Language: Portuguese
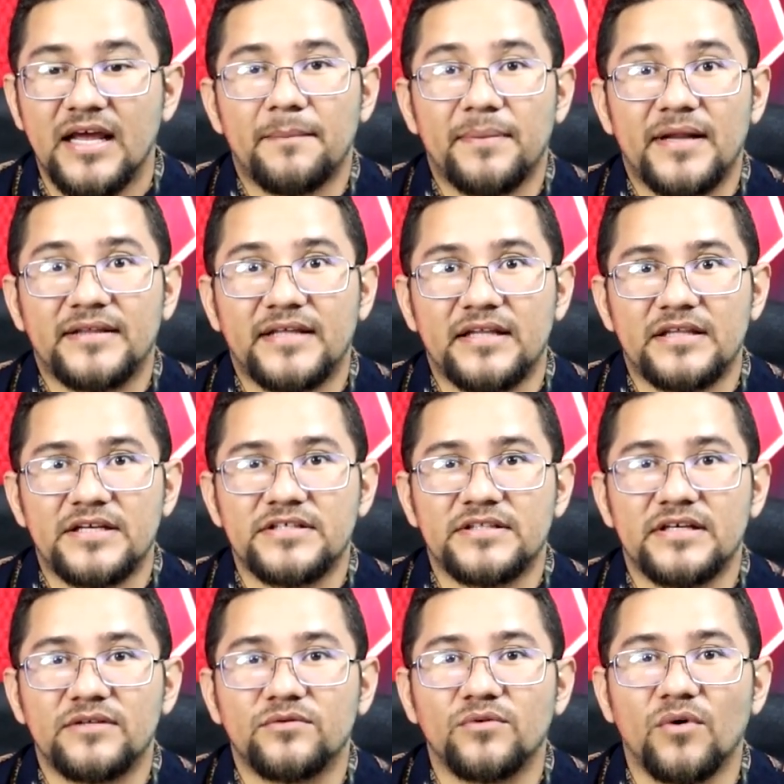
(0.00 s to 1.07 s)
Para estar tá
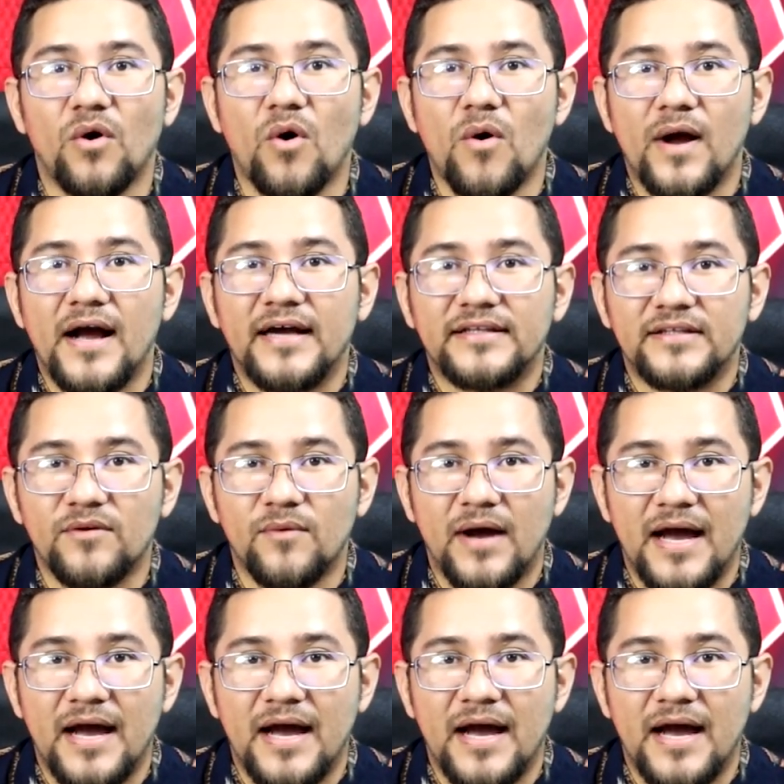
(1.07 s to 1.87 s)
testando o cartão